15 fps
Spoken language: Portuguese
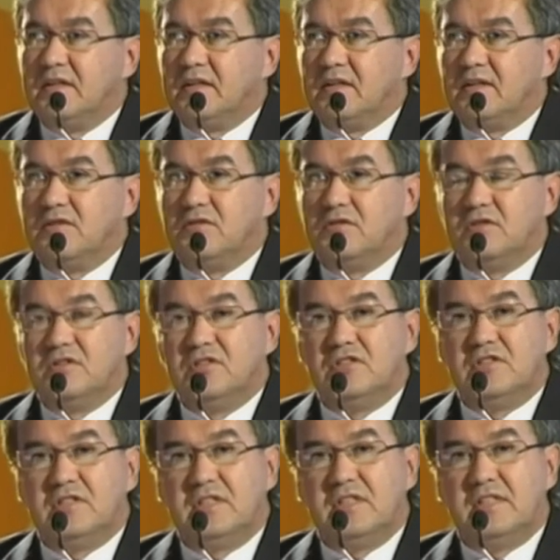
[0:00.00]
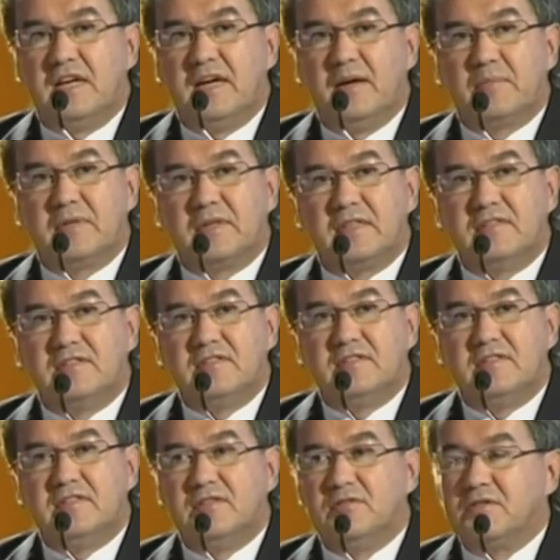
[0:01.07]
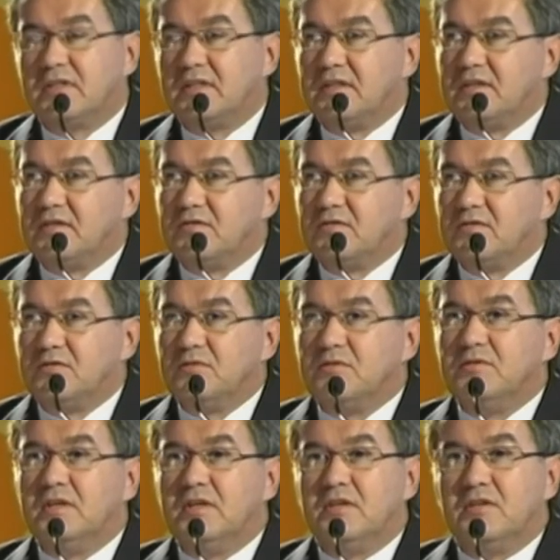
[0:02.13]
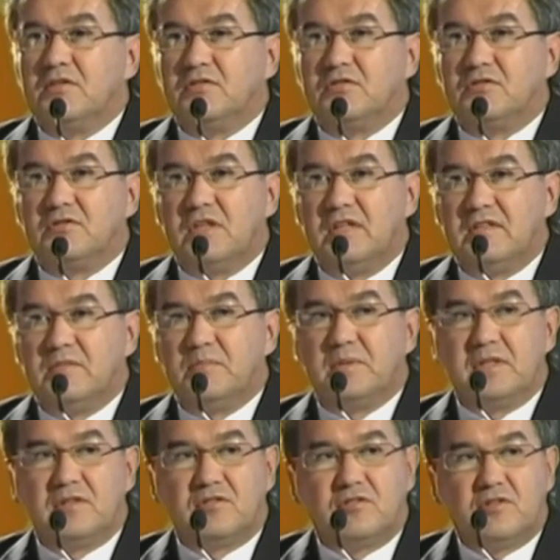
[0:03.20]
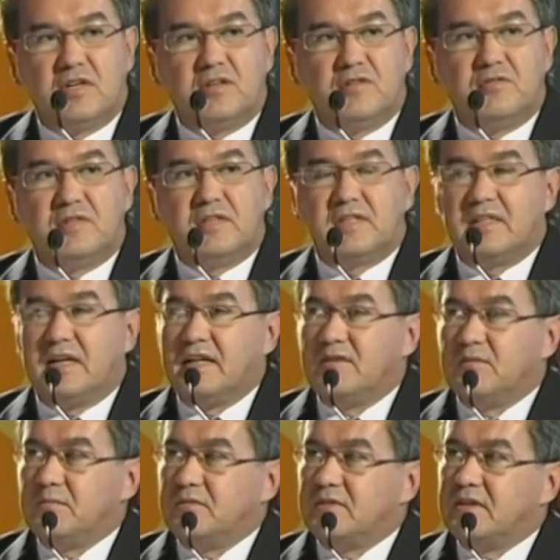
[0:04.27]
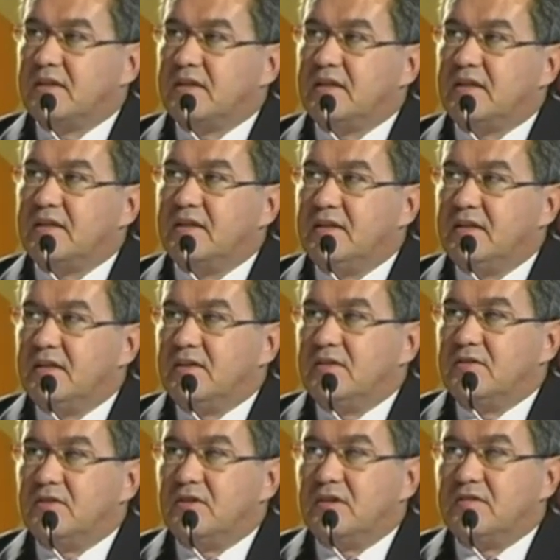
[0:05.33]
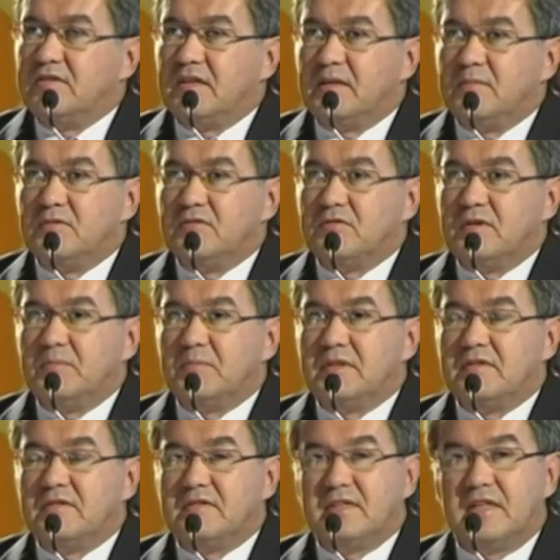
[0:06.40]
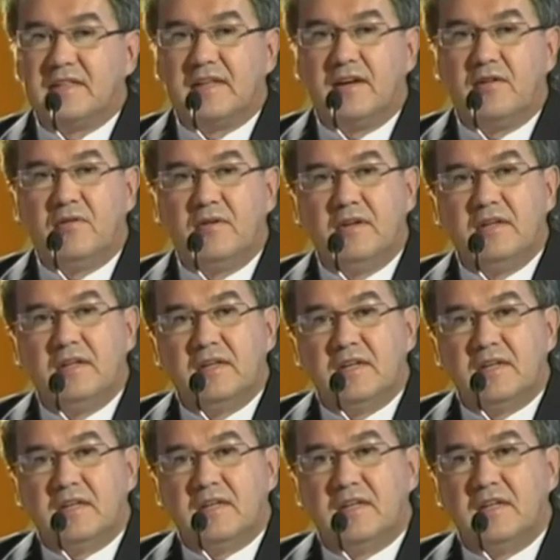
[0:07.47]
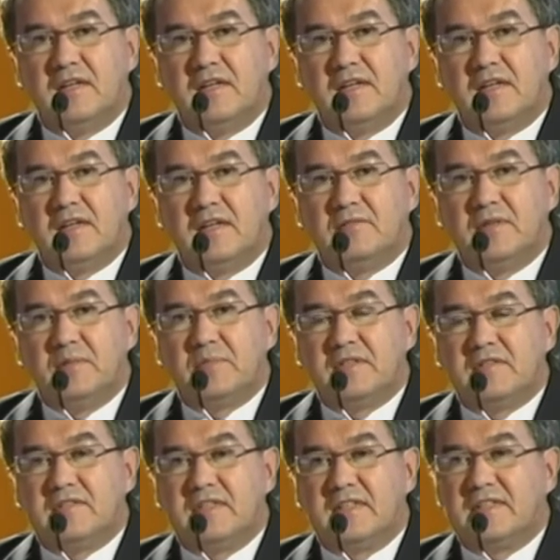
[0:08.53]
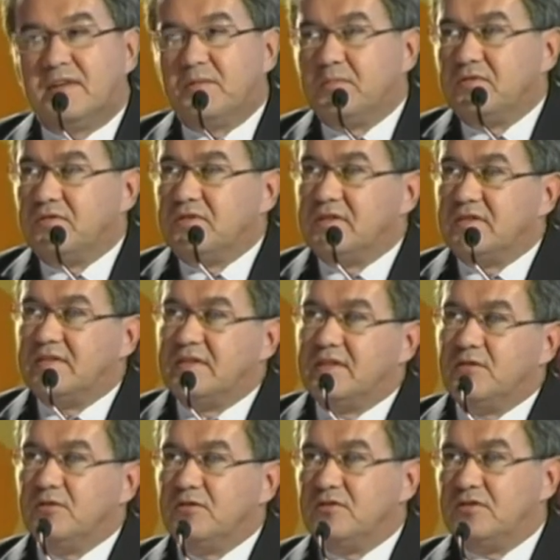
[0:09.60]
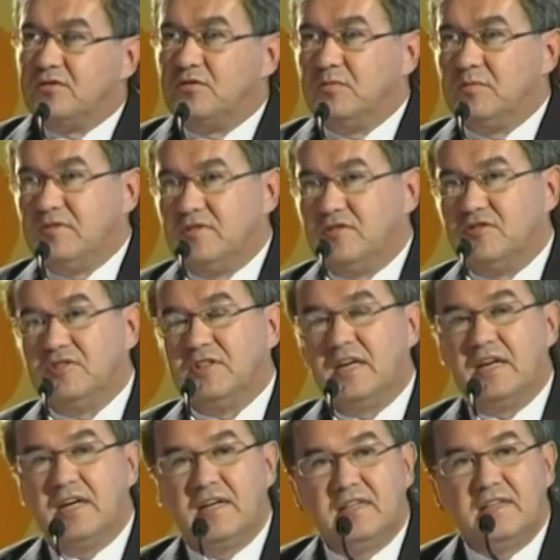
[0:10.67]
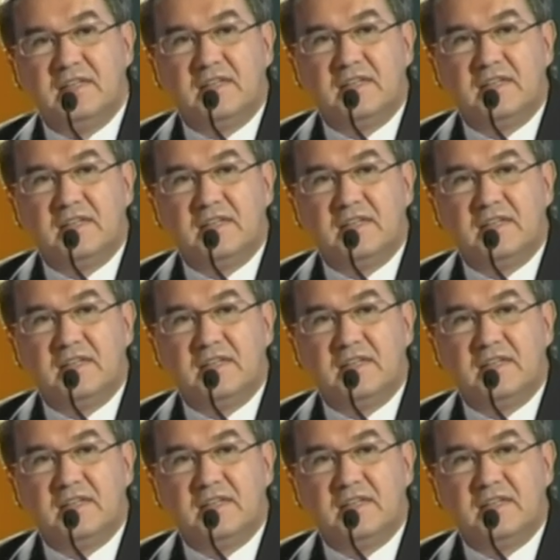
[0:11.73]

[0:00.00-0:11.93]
e hoje, e na época diziam que isso, esse preço só era ofertado porque nós éramos uma empresa estatal e uma empresa estatal podia se dar o luxo de subsidiar